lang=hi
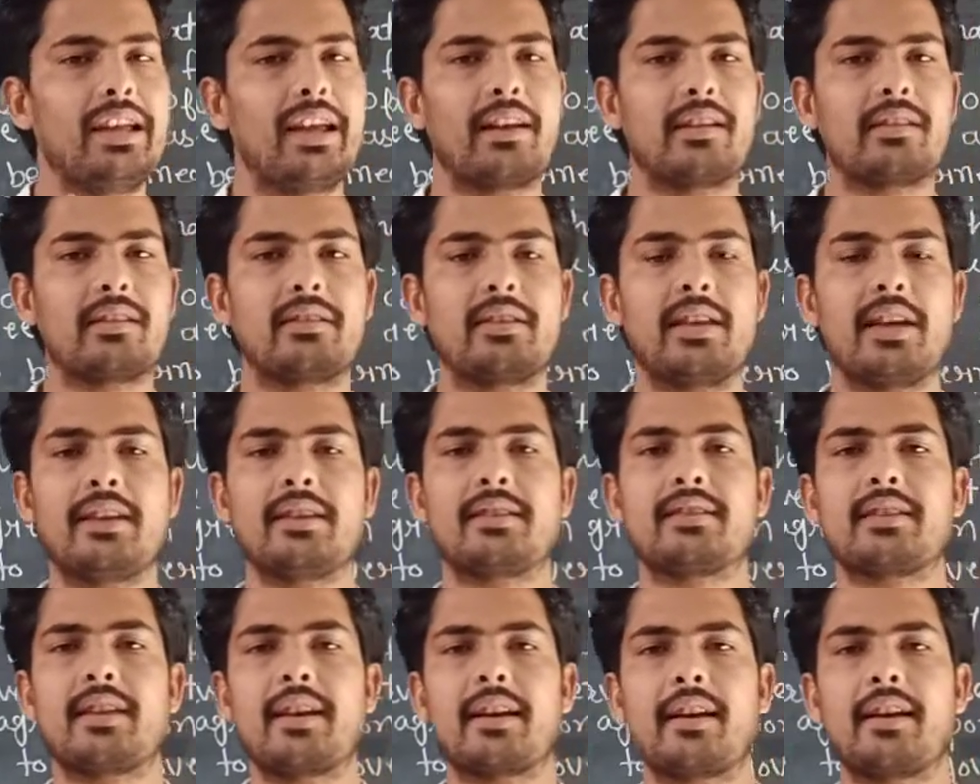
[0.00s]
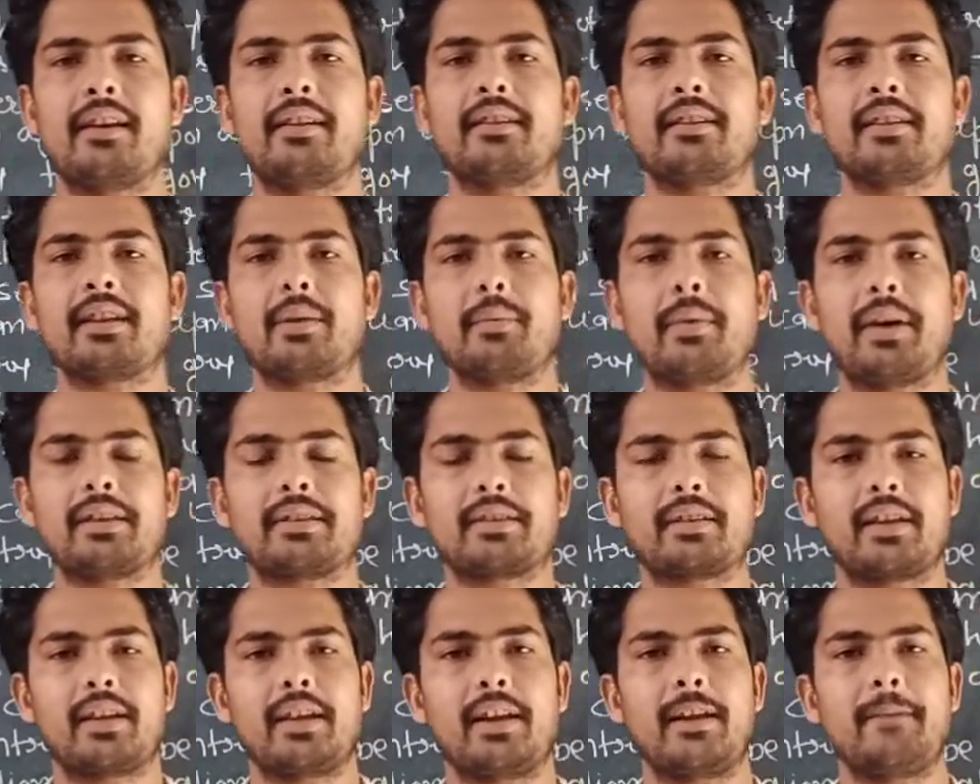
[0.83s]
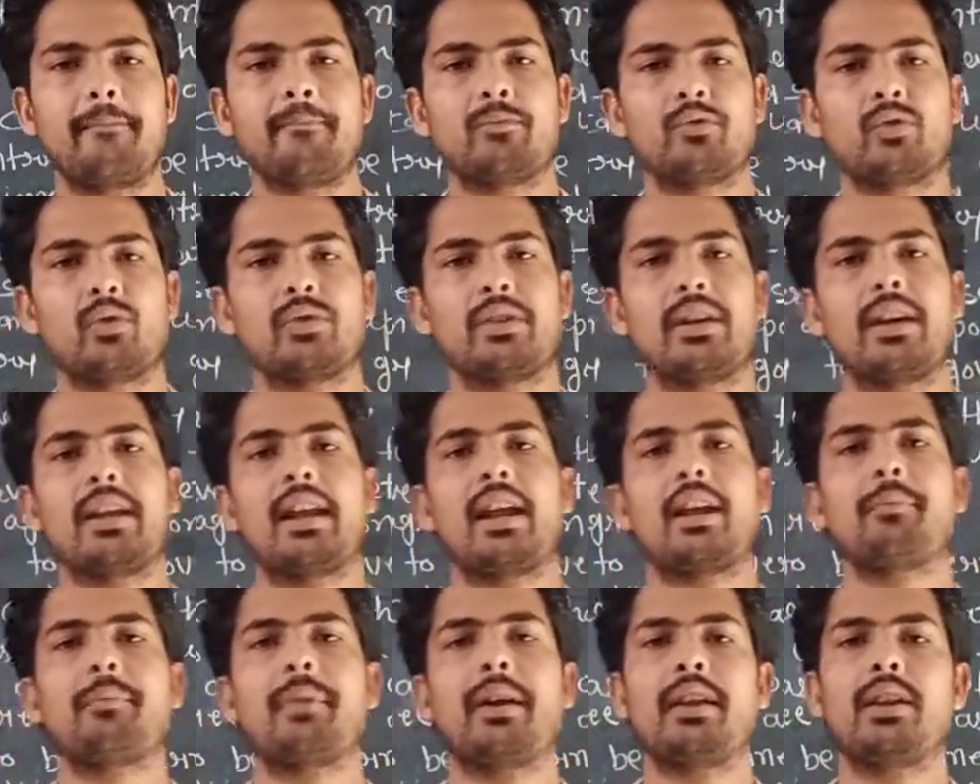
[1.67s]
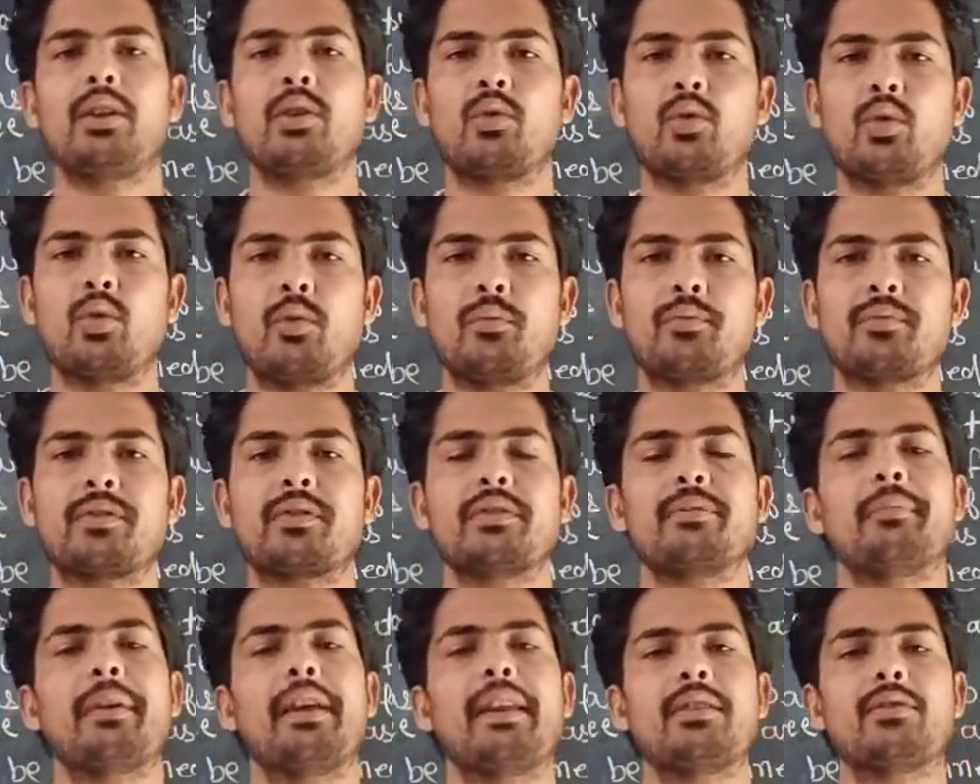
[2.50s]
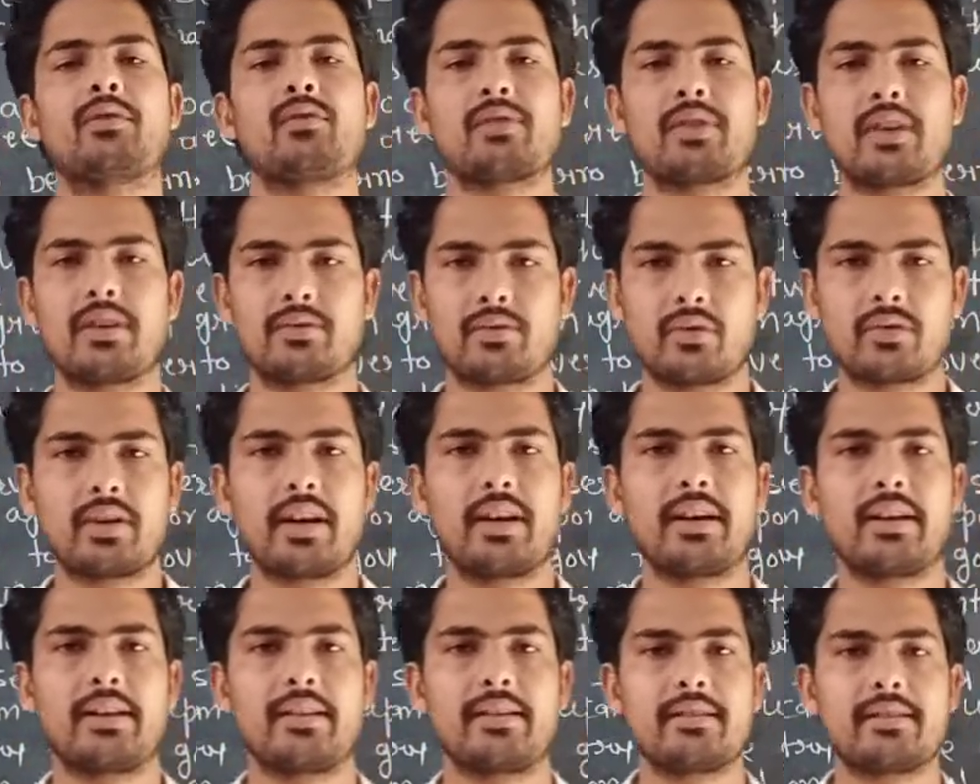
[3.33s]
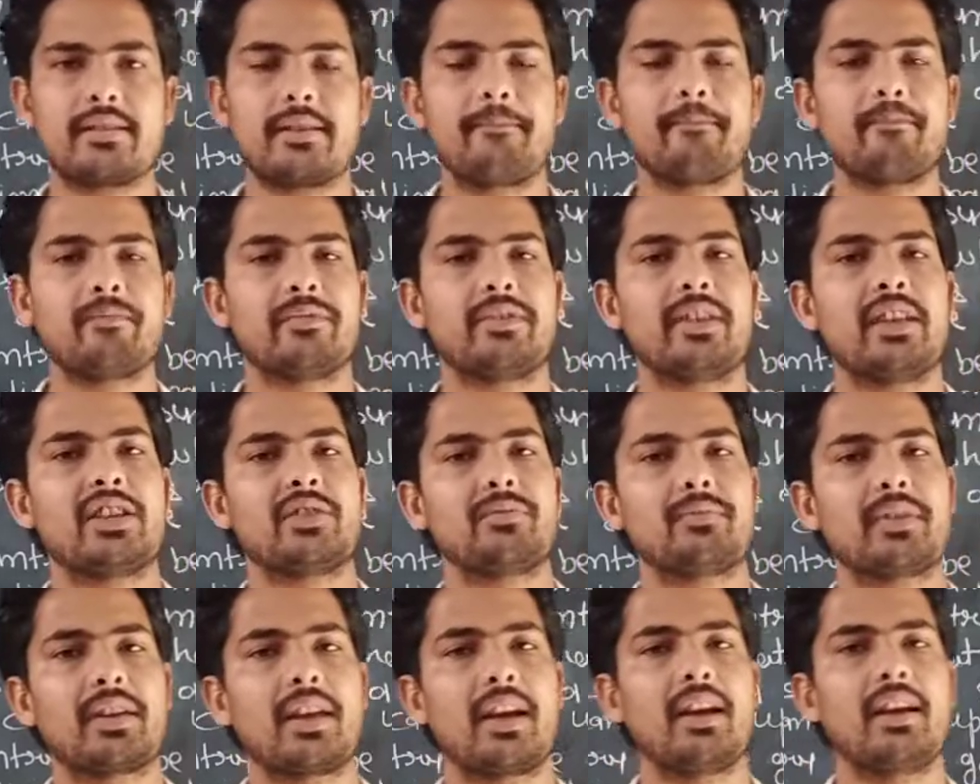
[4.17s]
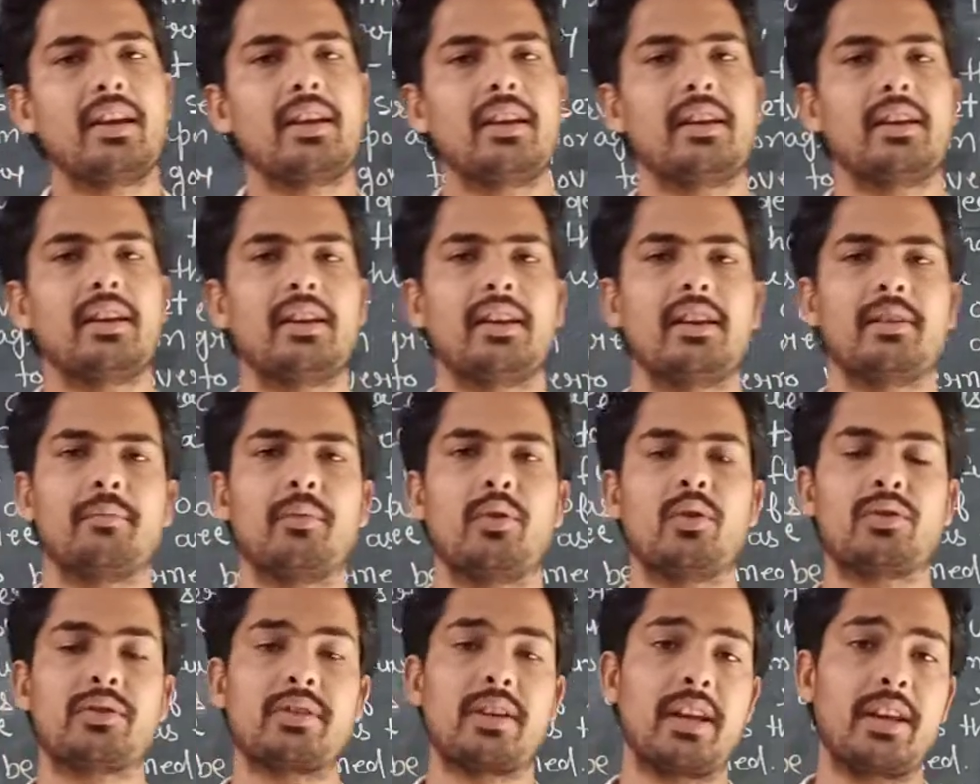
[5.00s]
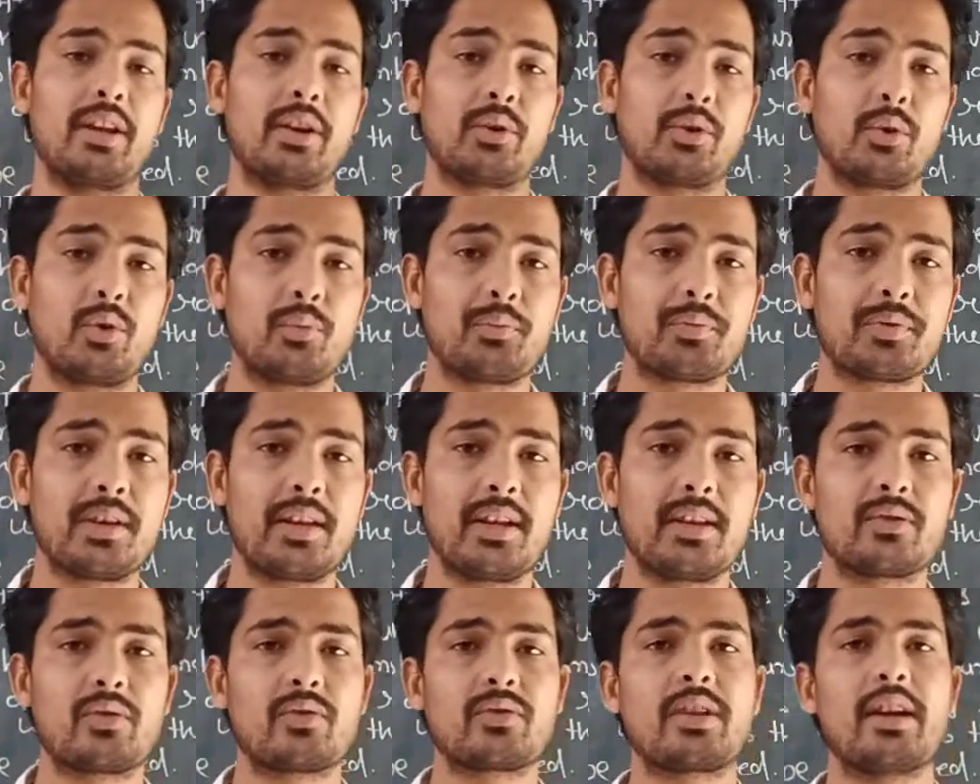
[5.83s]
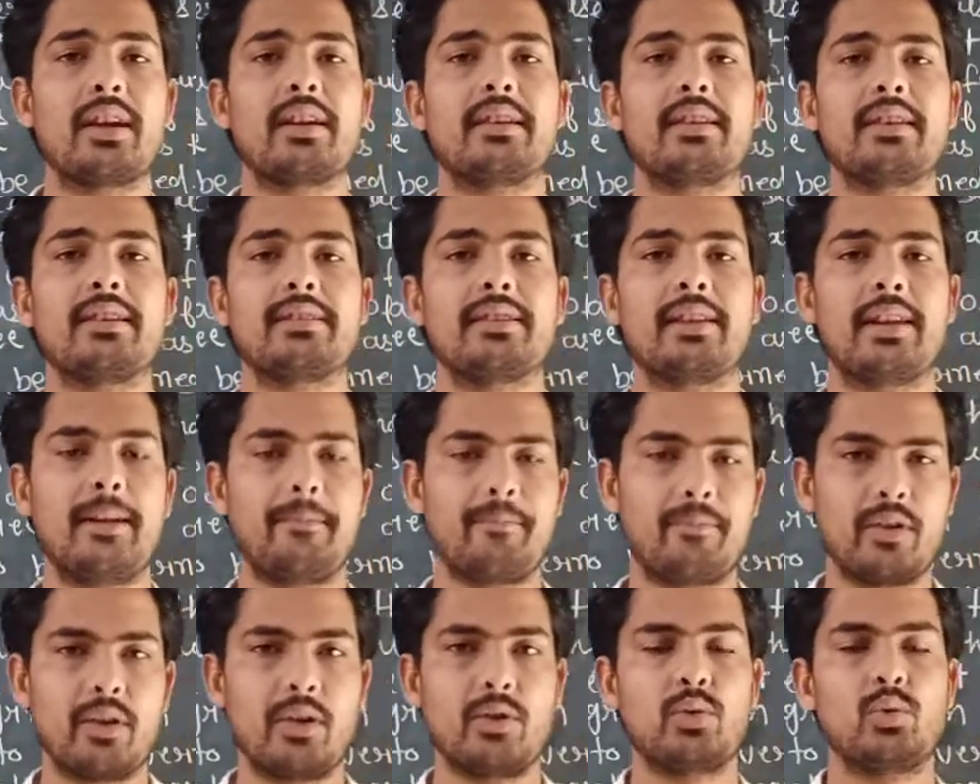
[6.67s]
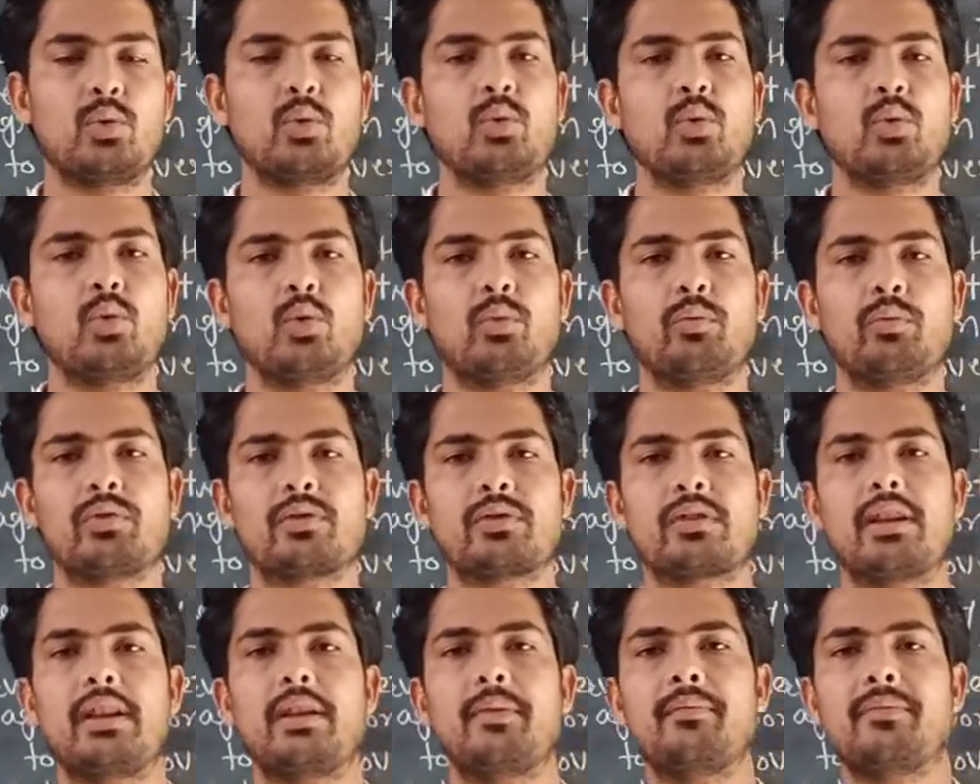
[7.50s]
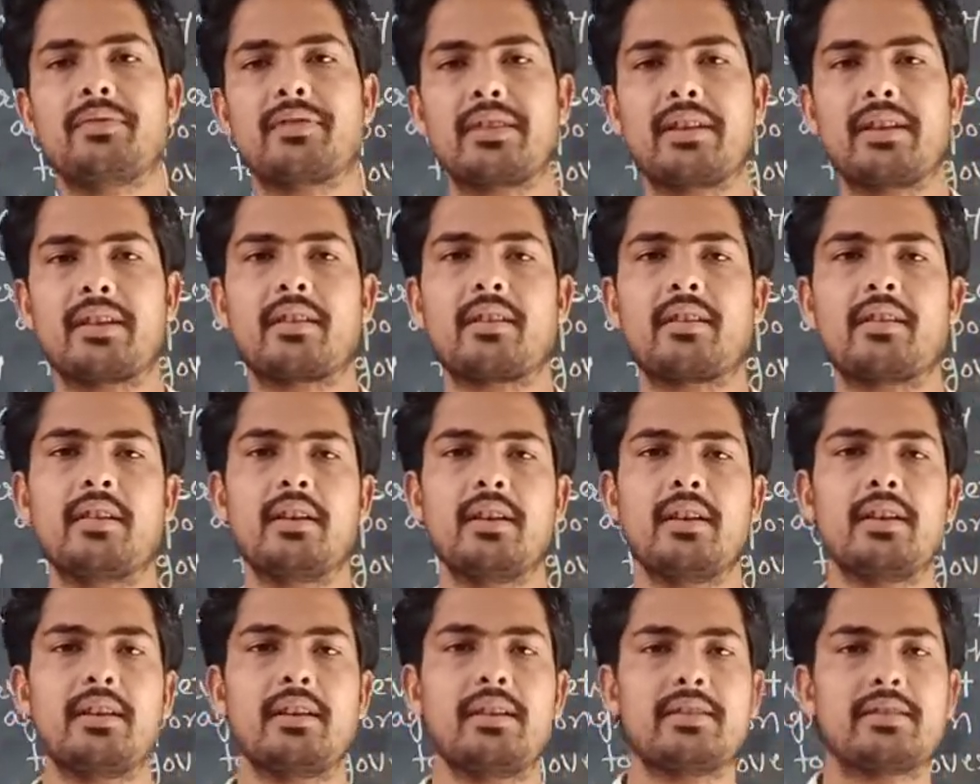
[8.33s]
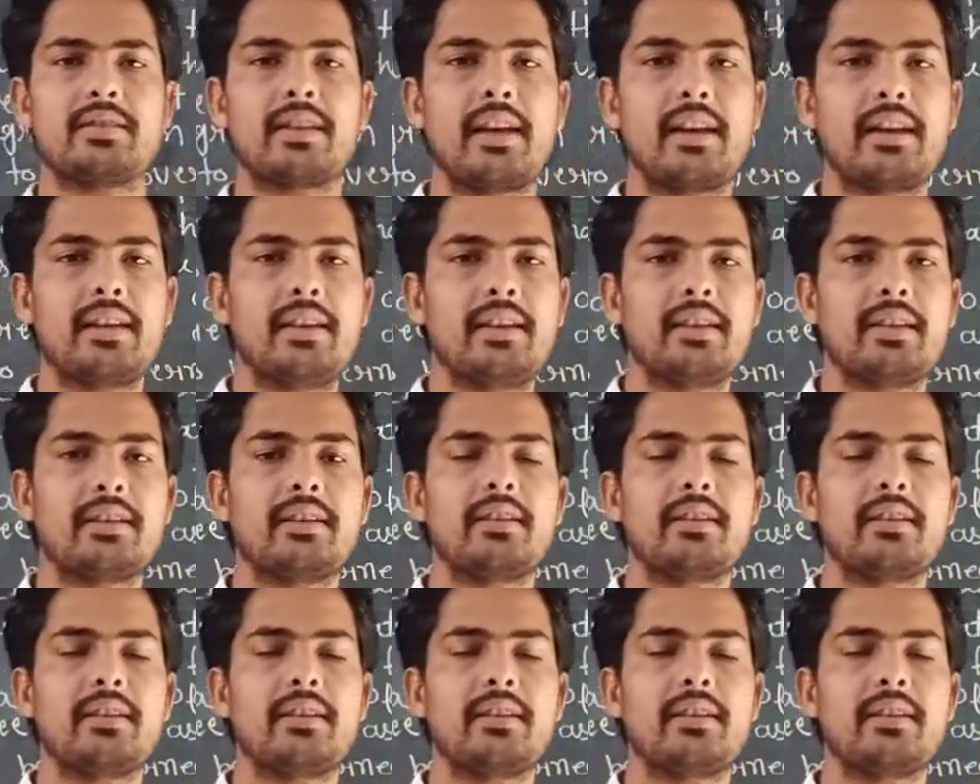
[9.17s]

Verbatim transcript: एक देश के कंट्री की बात करें तो देर आर मैनी ग्रुप्स मैनी सोसाइटीज़ देश में क्या है बहुत सारे ग्रुप्स हैं सोसाइटीज़ हैं हिंदू मुस्लिम सिख ईसाई